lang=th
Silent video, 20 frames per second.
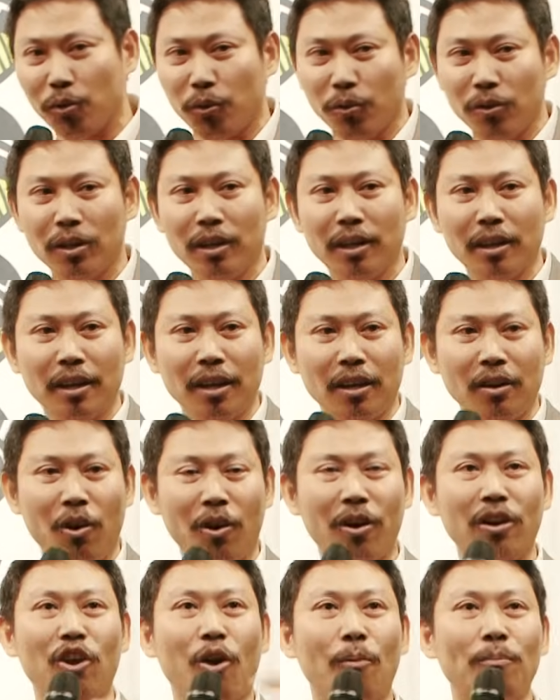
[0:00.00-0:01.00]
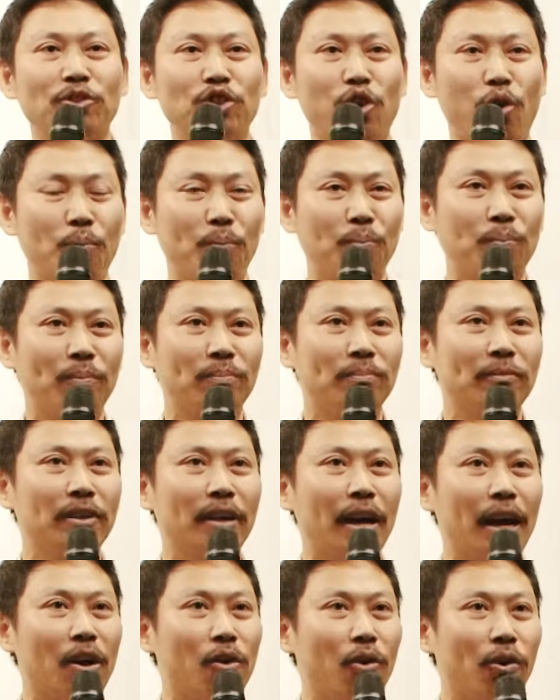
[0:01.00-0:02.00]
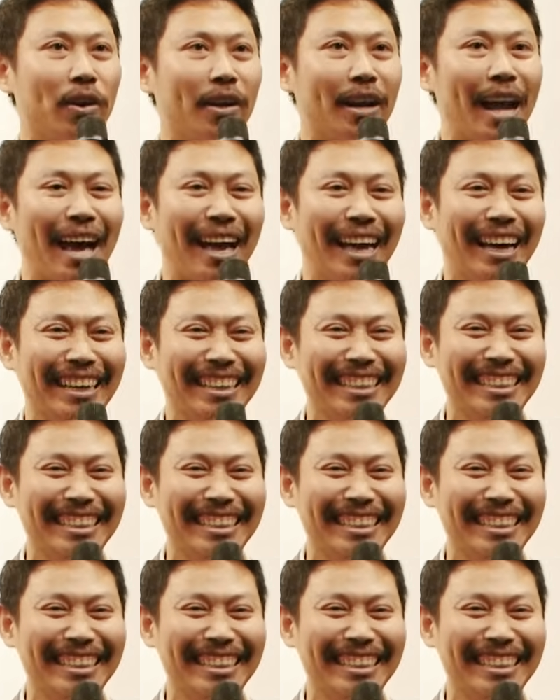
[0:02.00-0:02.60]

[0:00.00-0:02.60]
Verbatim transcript: สุคนลมชมคนรัก